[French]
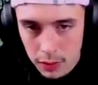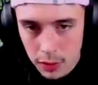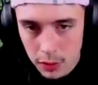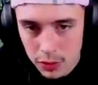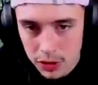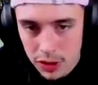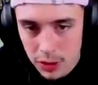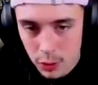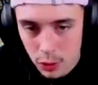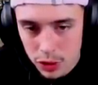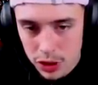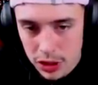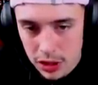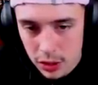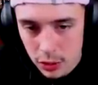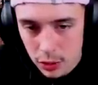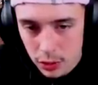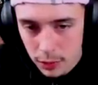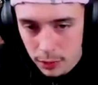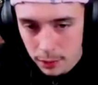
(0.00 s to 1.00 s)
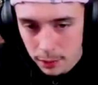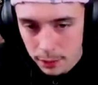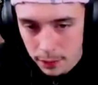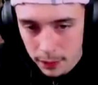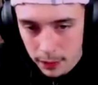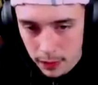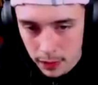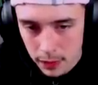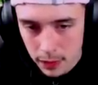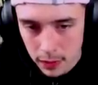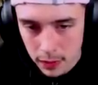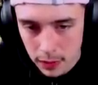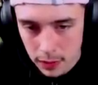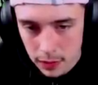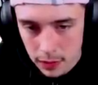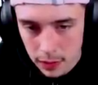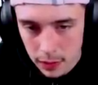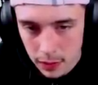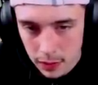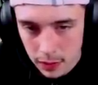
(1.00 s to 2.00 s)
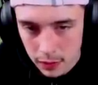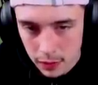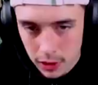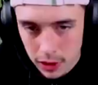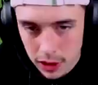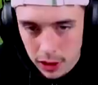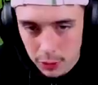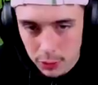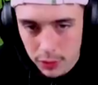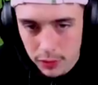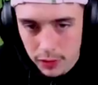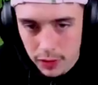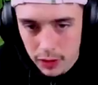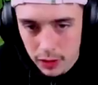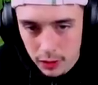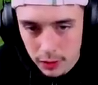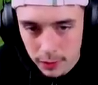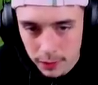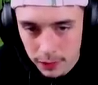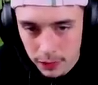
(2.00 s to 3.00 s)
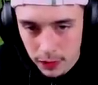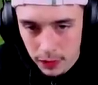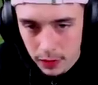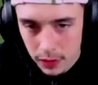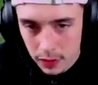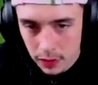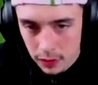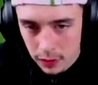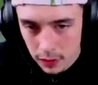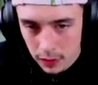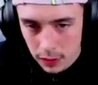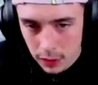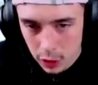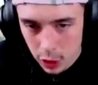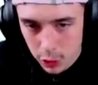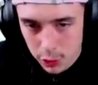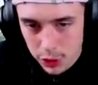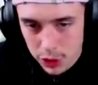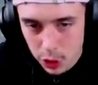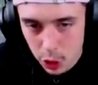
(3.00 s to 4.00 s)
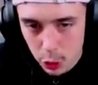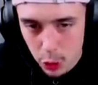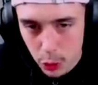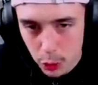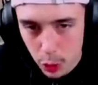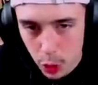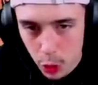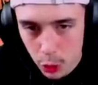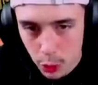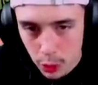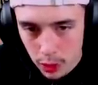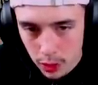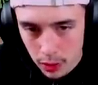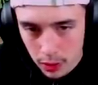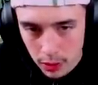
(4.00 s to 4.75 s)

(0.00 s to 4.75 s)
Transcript: Par contre, t'es mon kill, gros. Voilà, t'as plus de vie, là. Le petit double pompe.